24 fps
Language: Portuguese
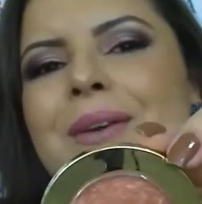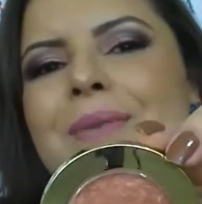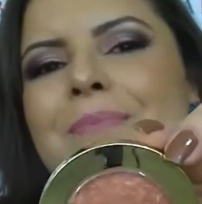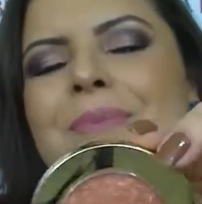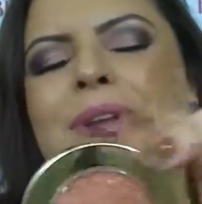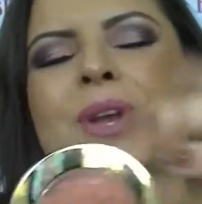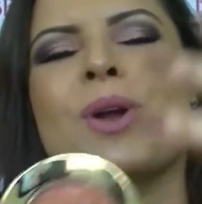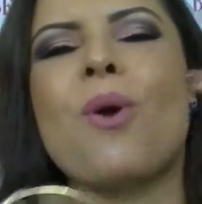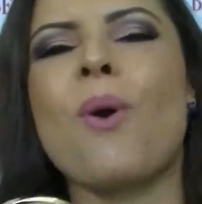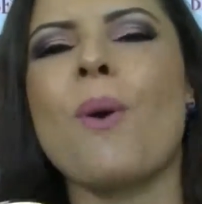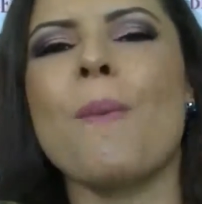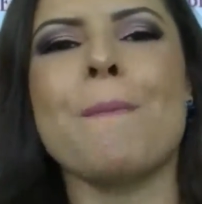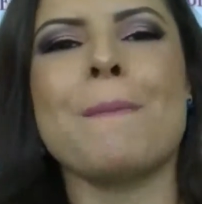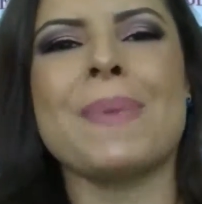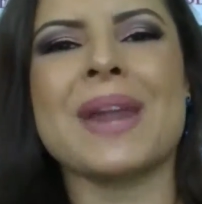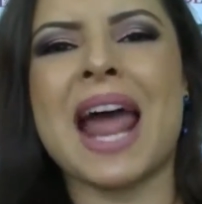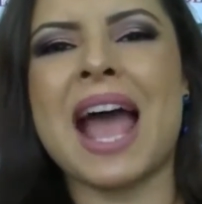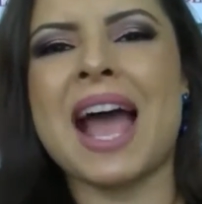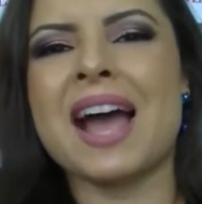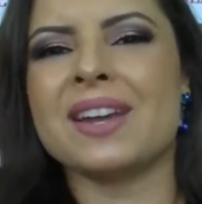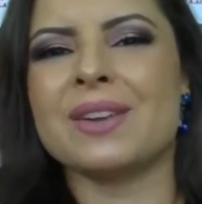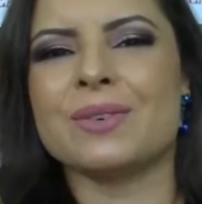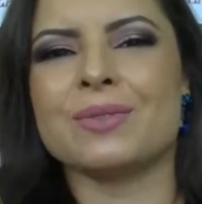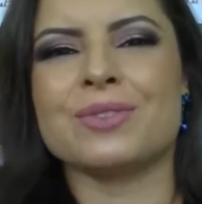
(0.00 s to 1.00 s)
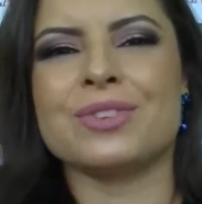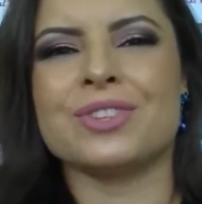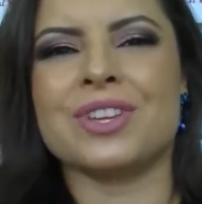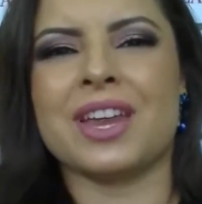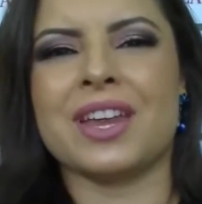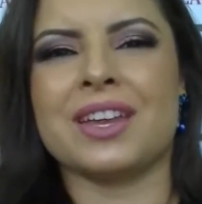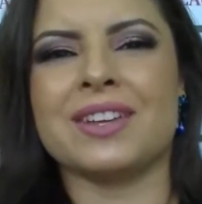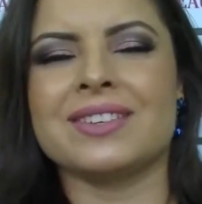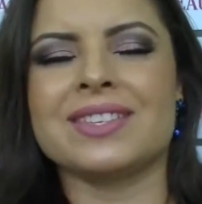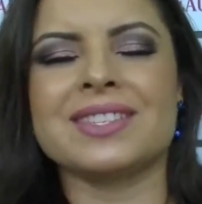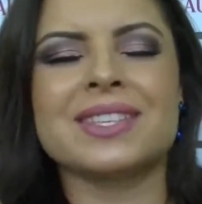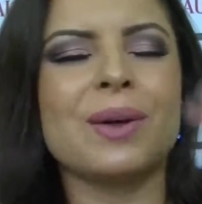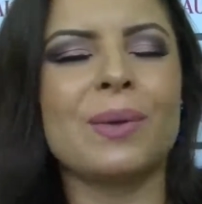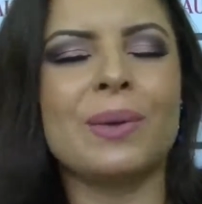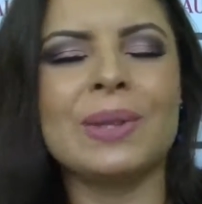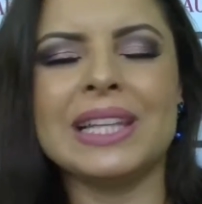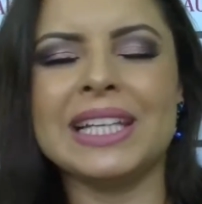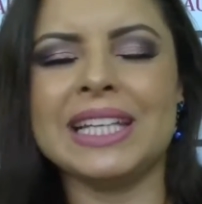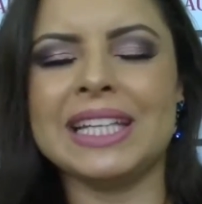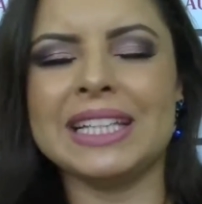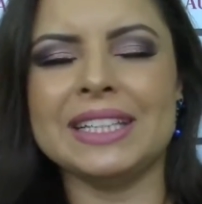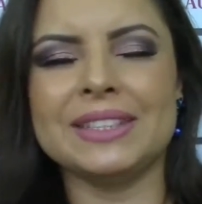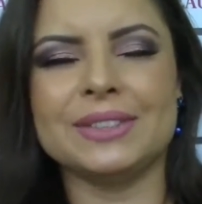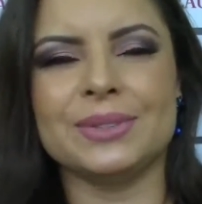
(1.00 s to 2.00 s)
e compraram, gente. São
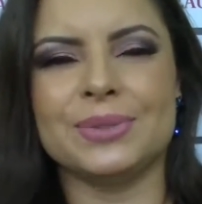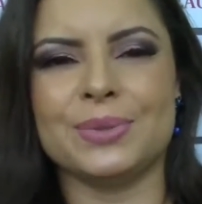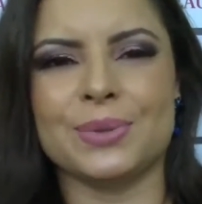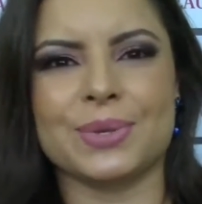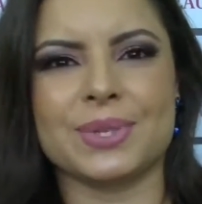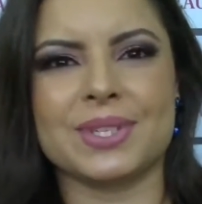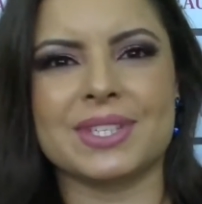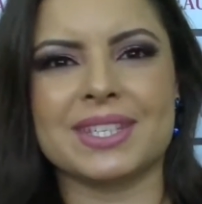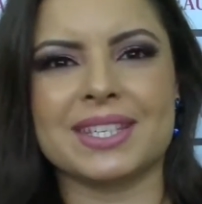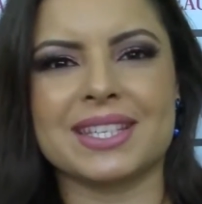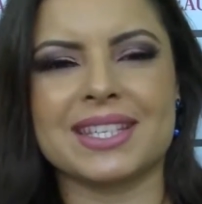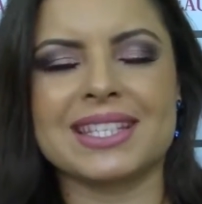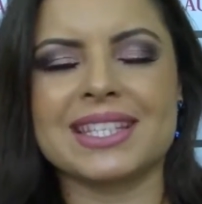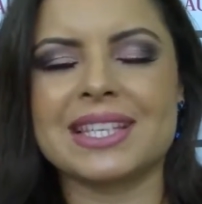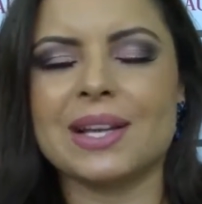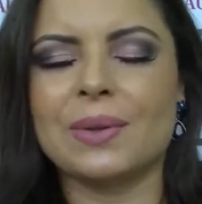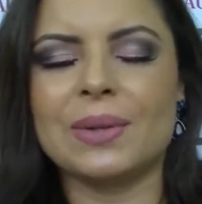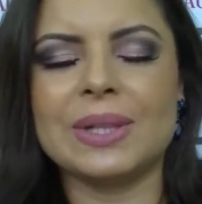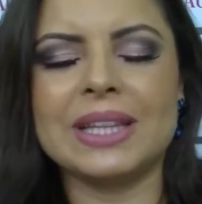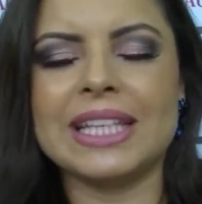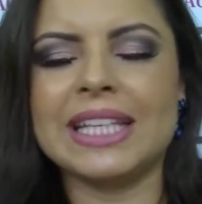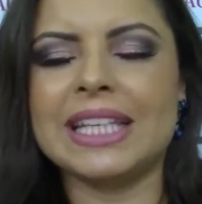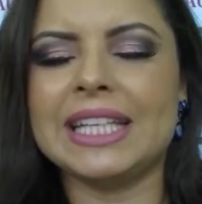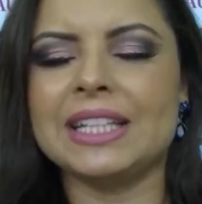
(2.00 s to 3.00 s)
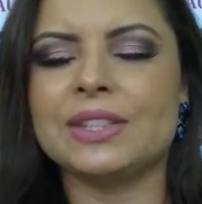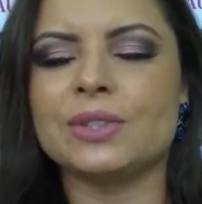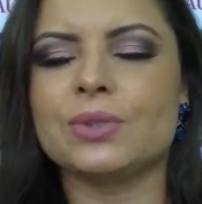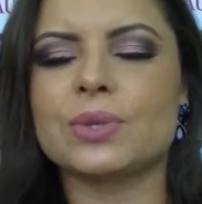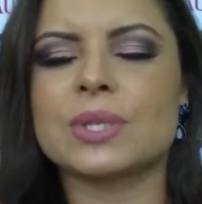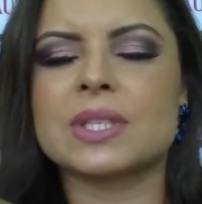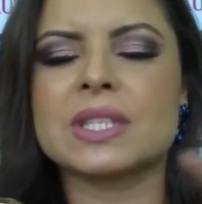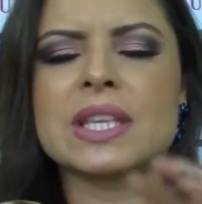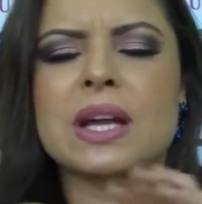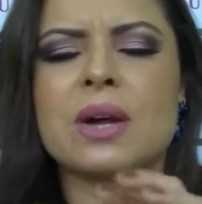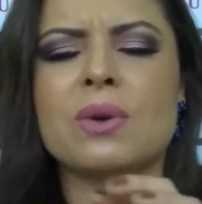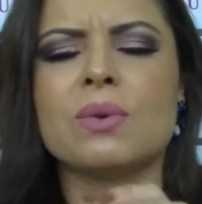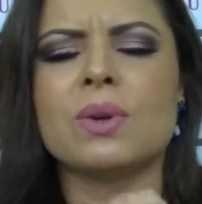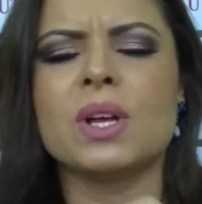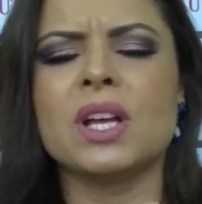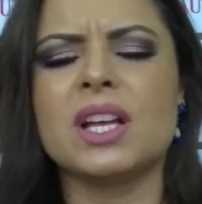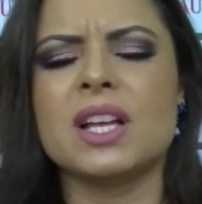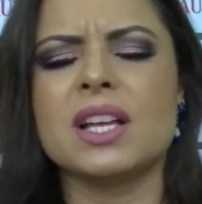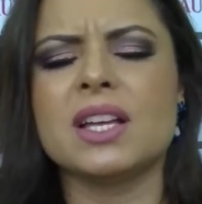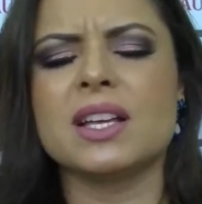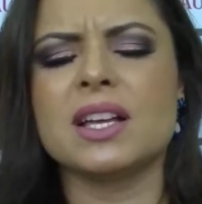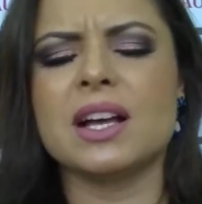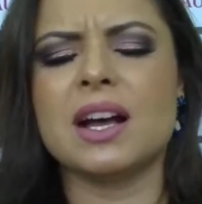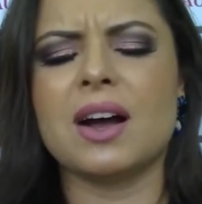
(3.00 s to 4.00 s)
lindos. São lindos, são...
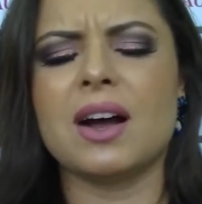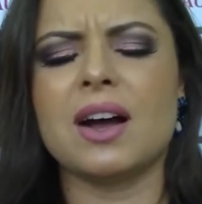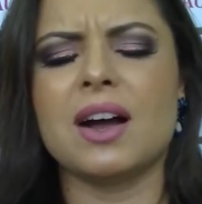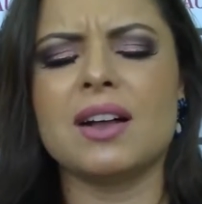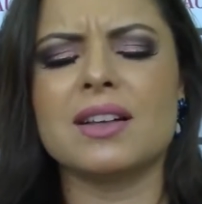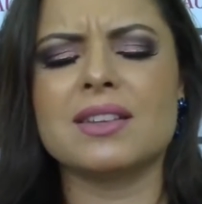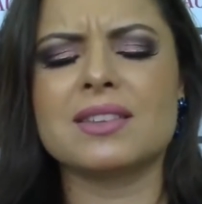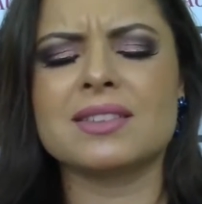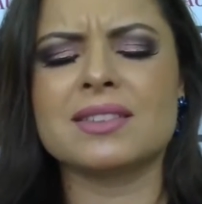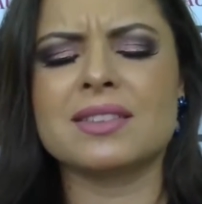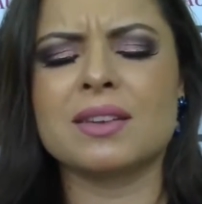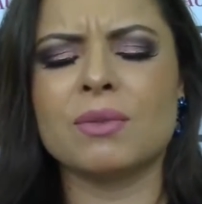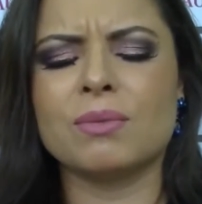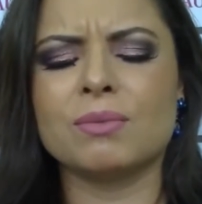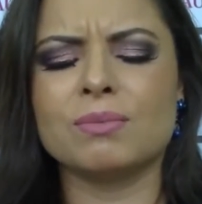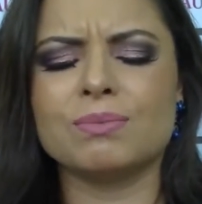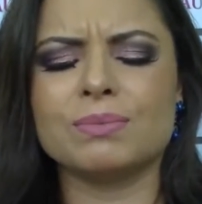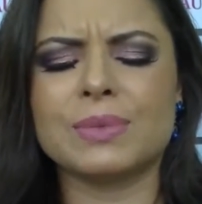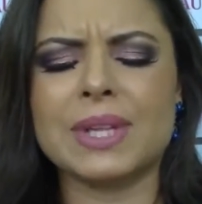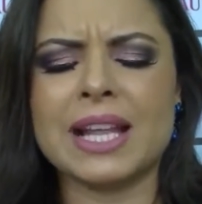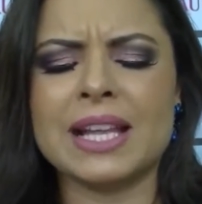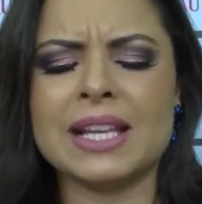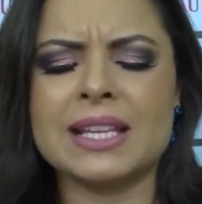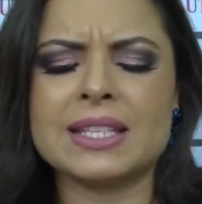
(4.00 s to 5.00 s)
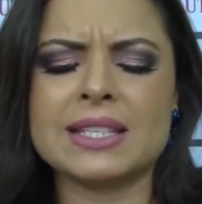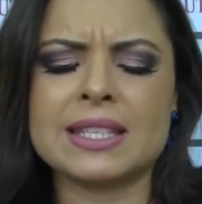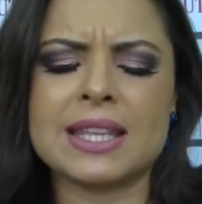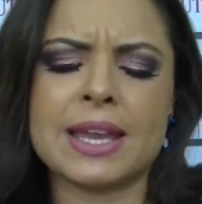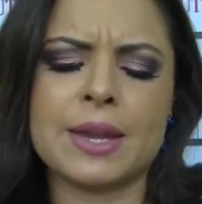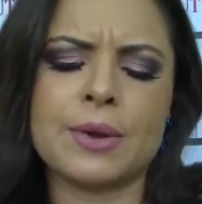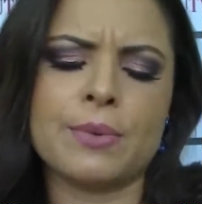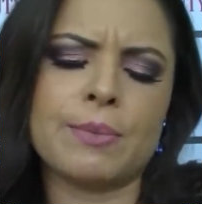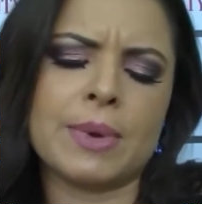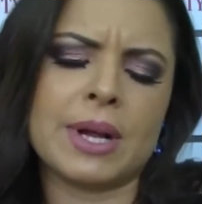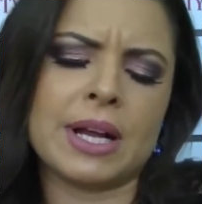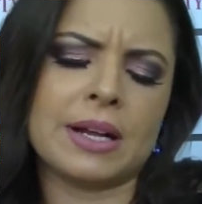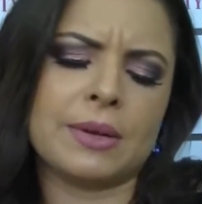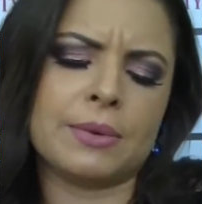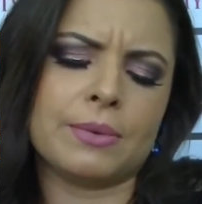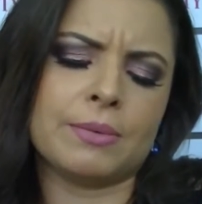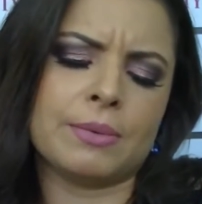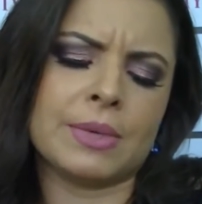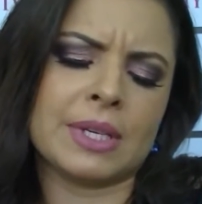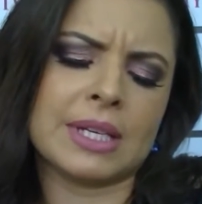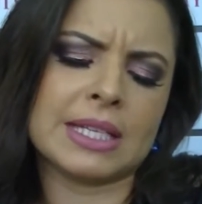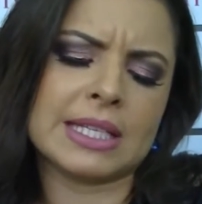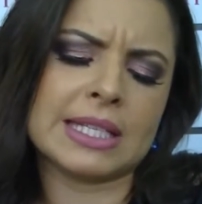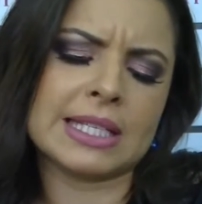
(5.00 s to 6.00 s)
são eles têm uma,
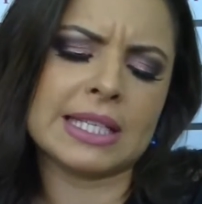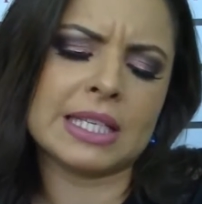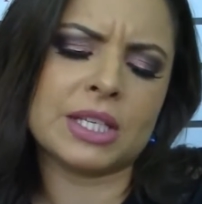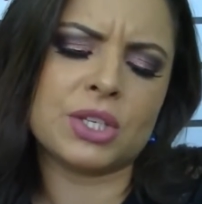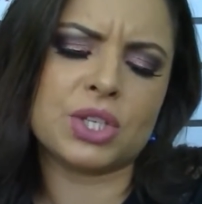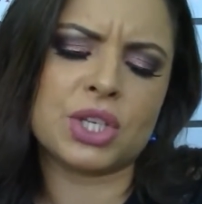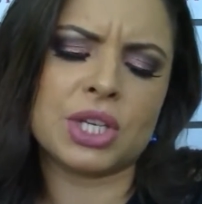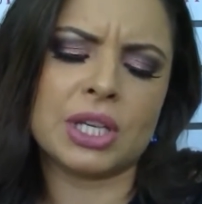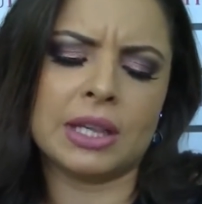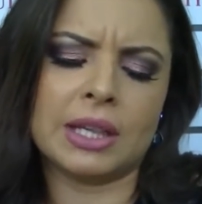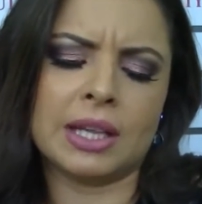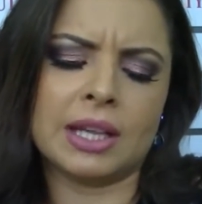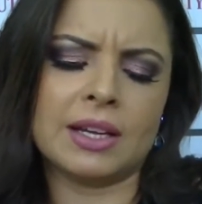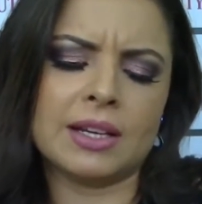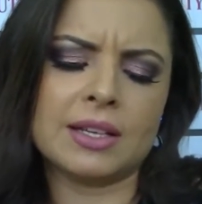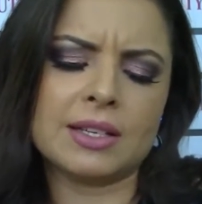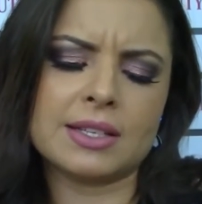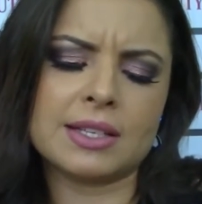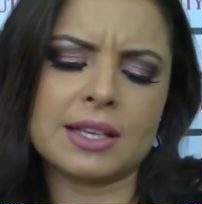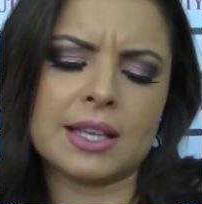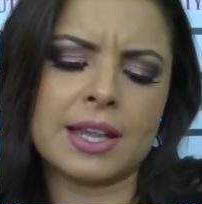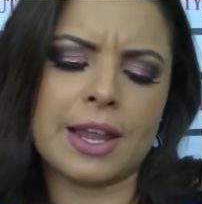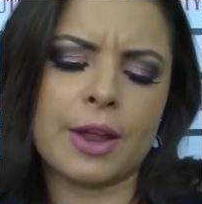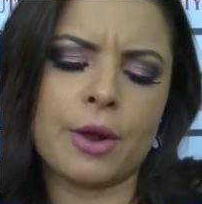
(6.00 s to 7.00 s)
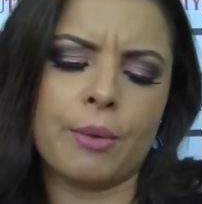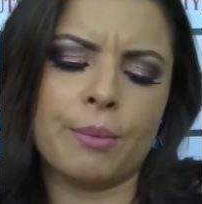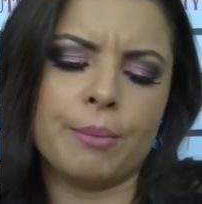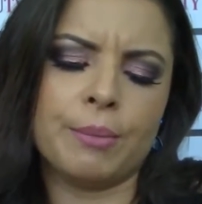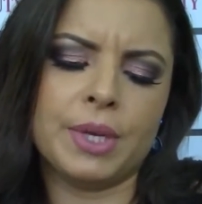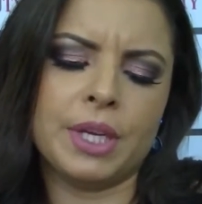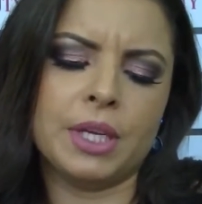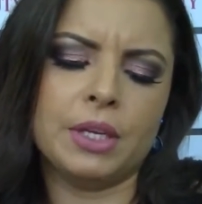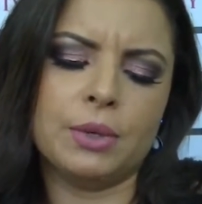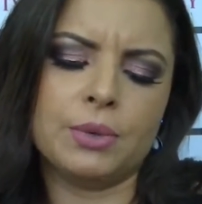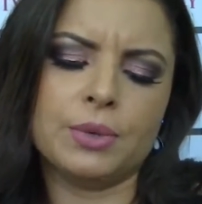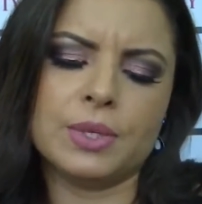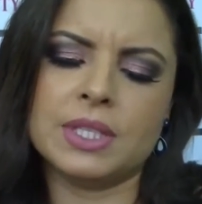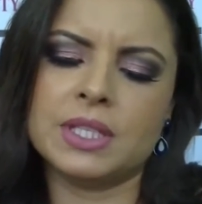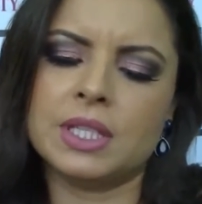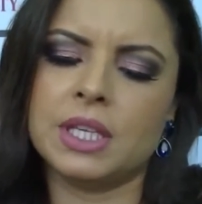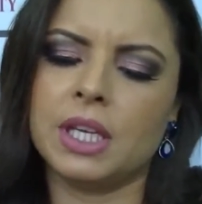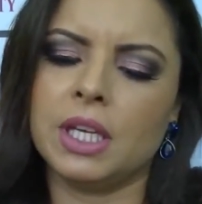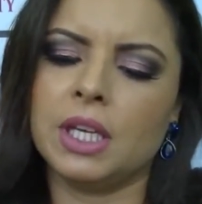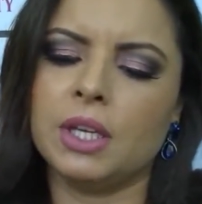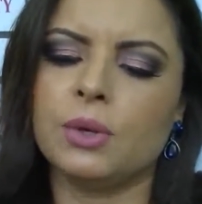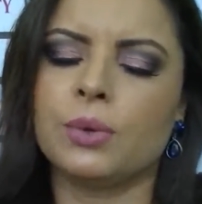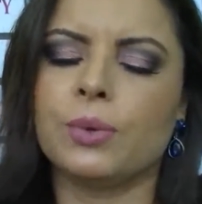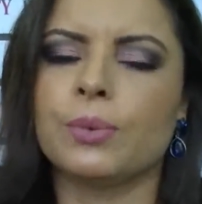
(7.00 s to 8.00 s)
uma cintilância, né? Um
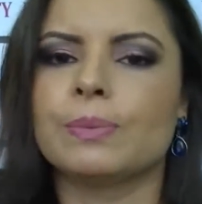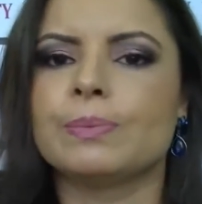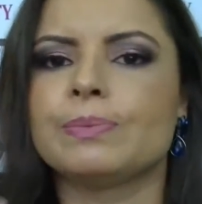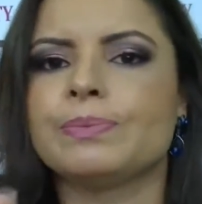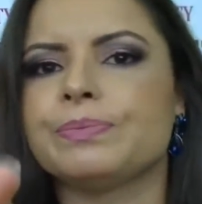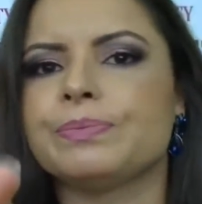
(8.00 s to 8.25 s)
brilhozinho.